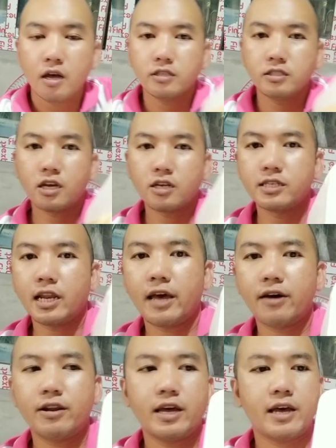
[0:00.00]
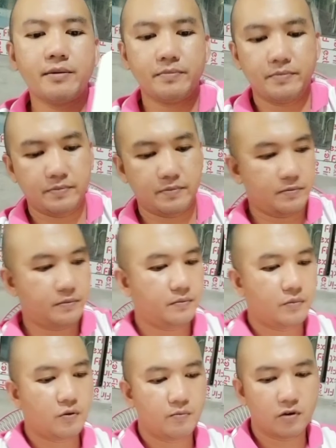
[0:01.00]
จอดเสร็จแล้วนะครับ ผ
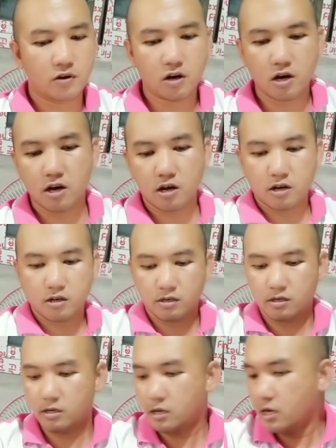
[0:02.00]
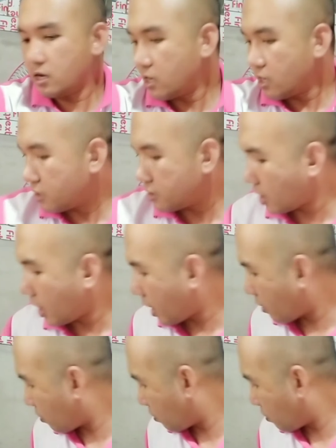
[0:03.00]
มก็จะเอา